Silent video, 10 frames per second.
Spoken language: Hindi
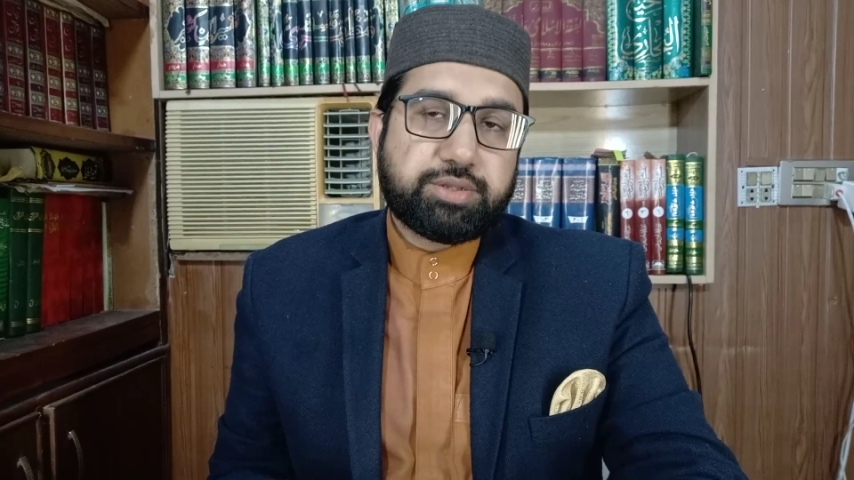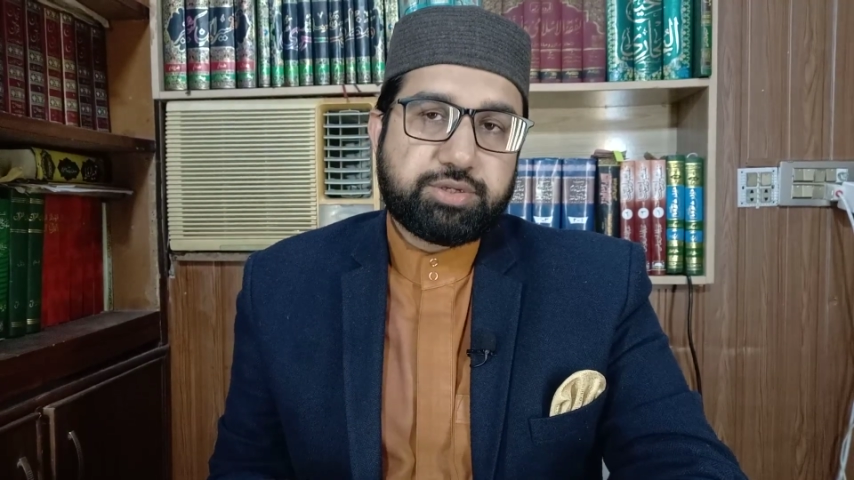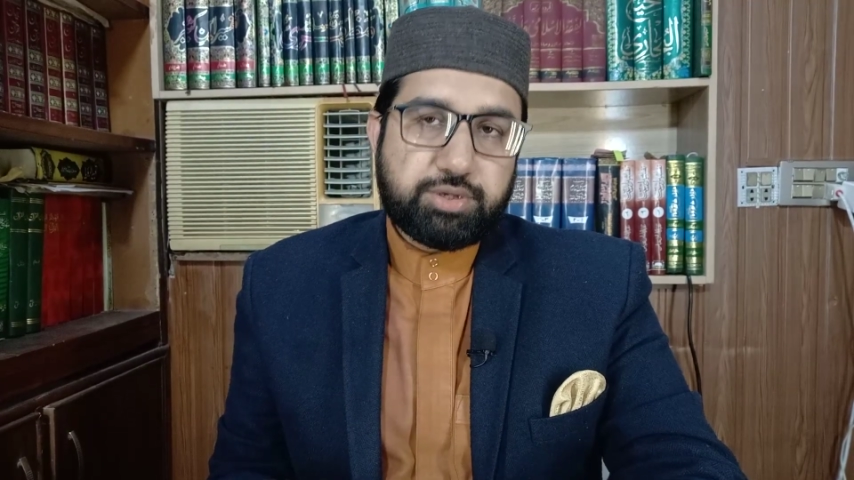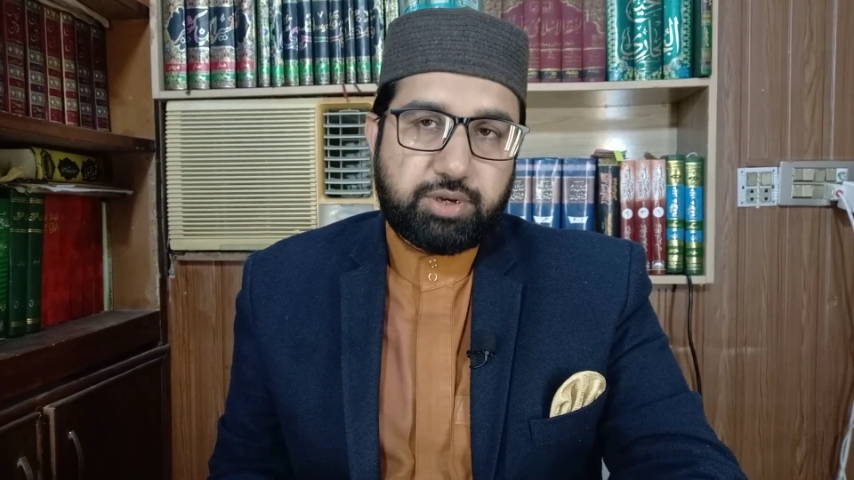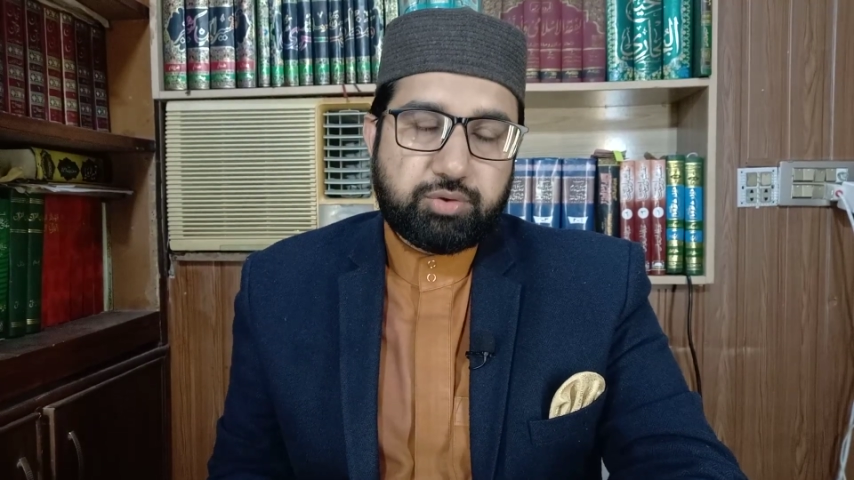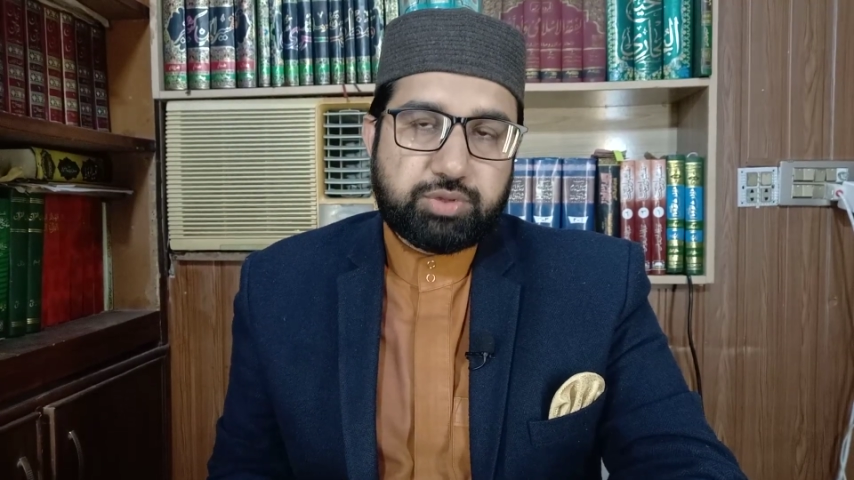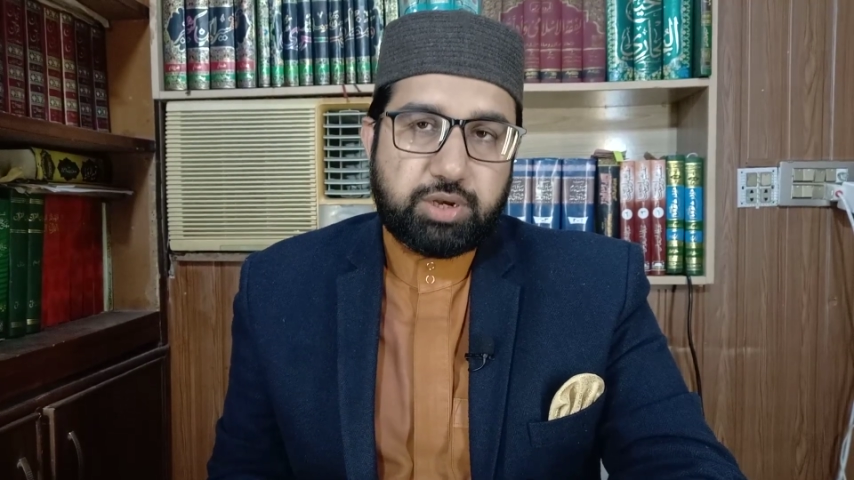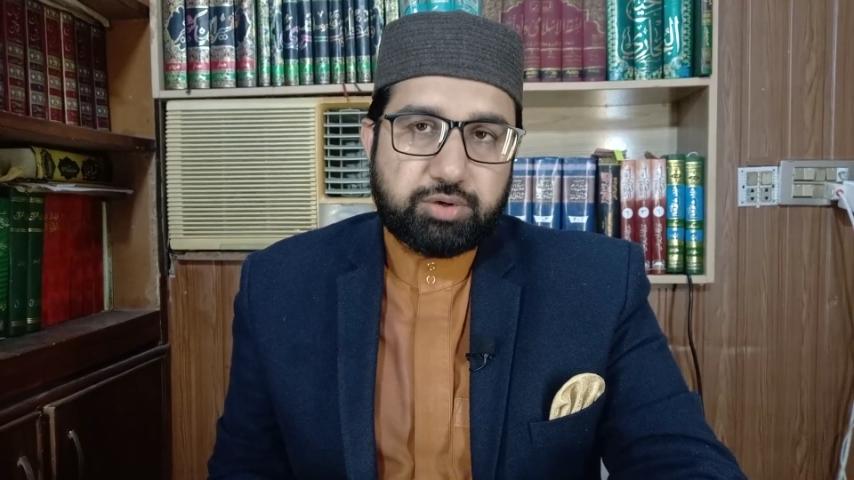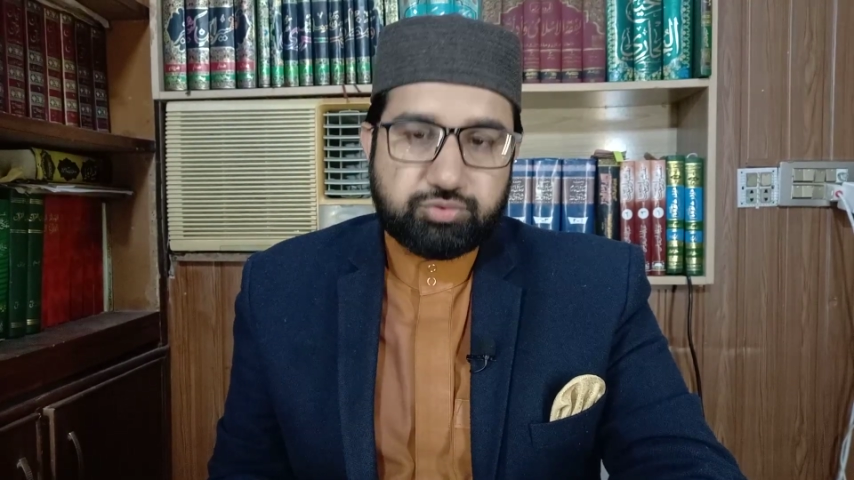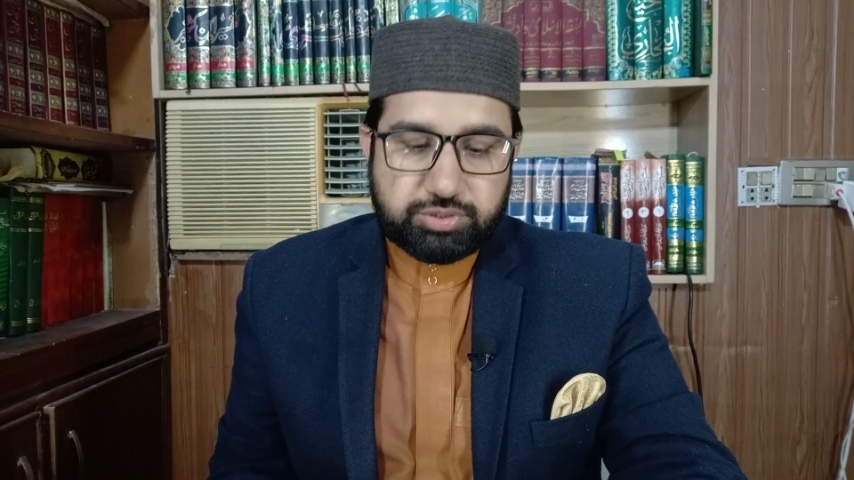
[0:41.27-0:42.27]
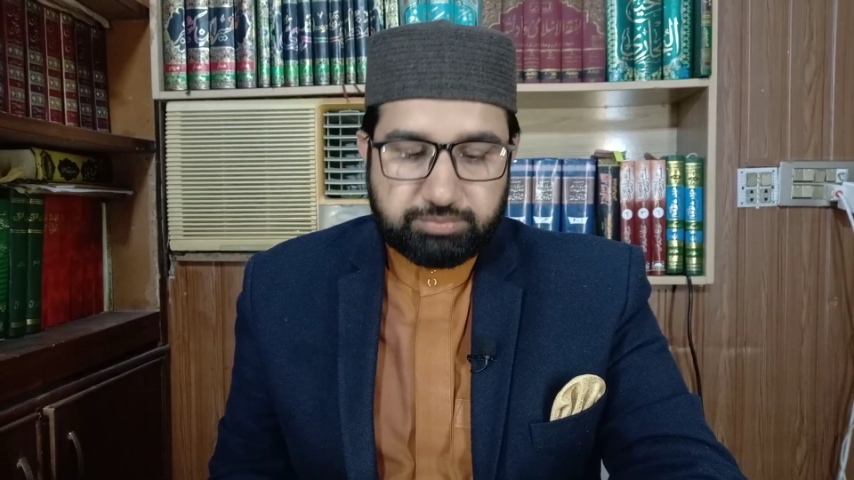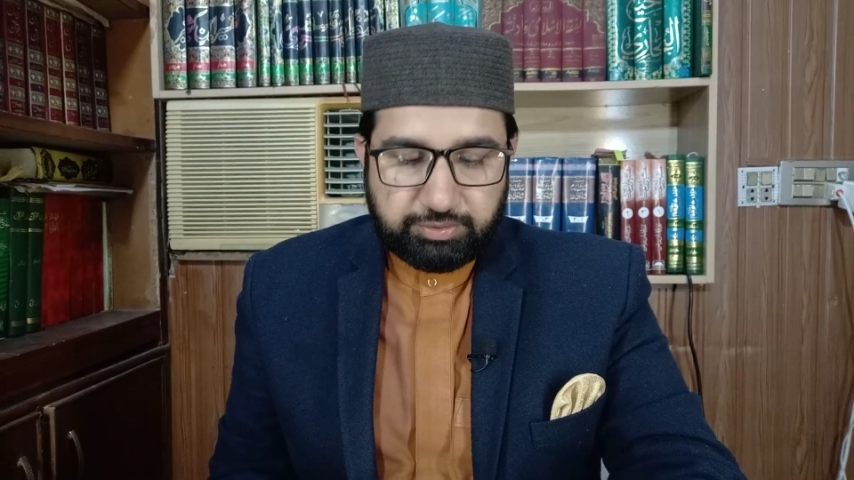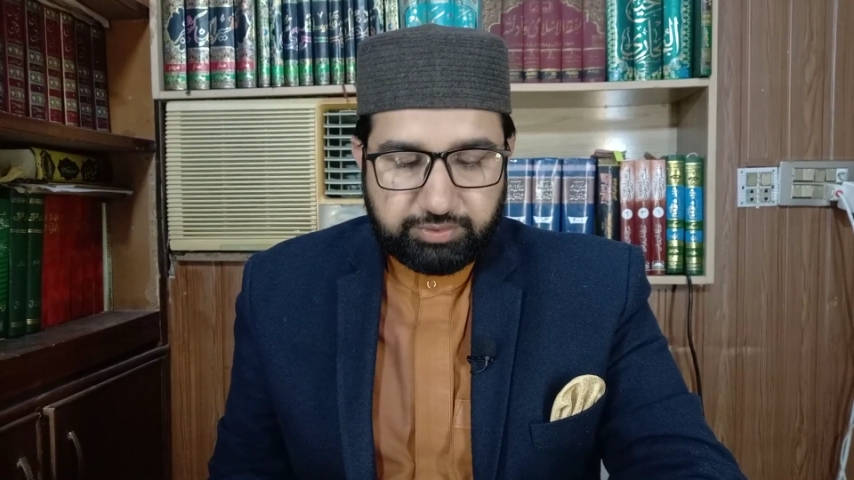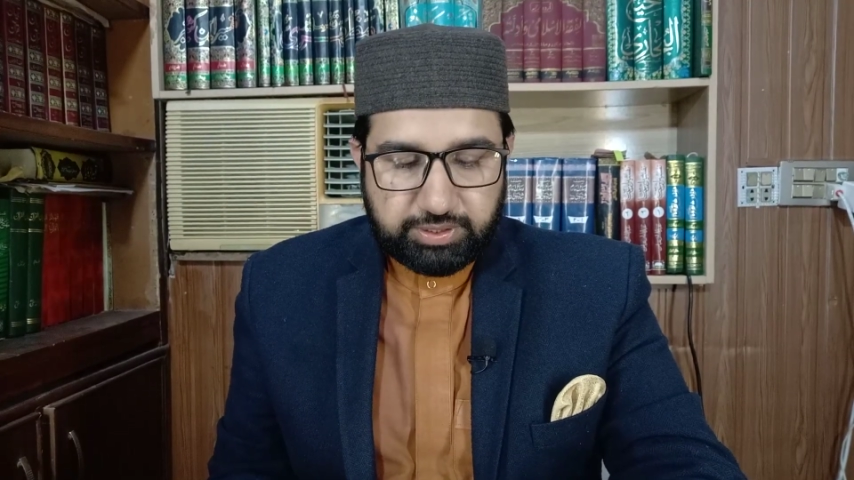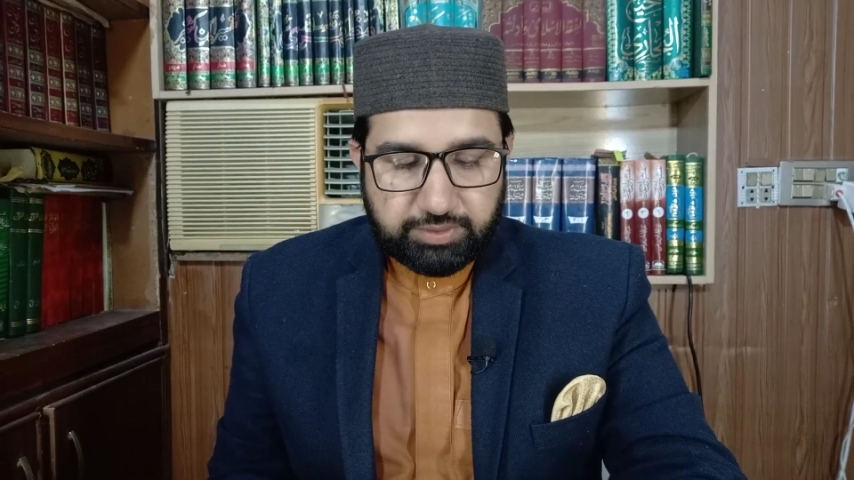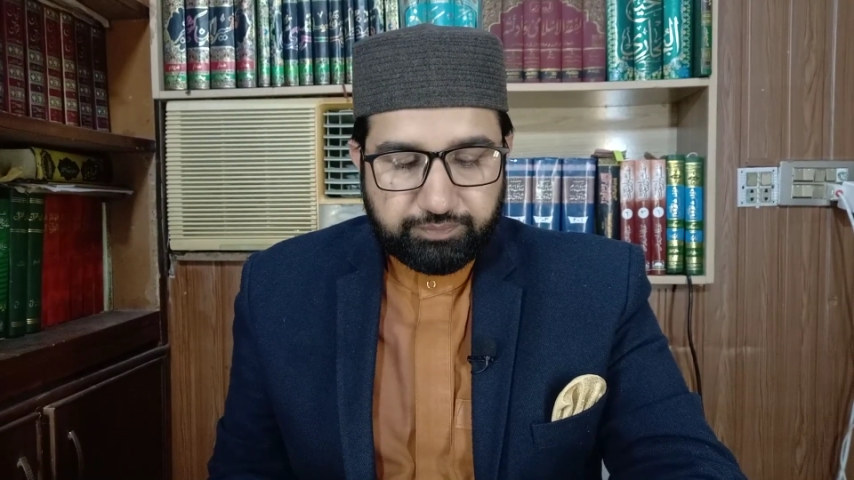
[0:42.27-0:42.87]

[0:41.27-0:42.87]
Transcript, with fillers: रजी अल्लाह तु से मरवी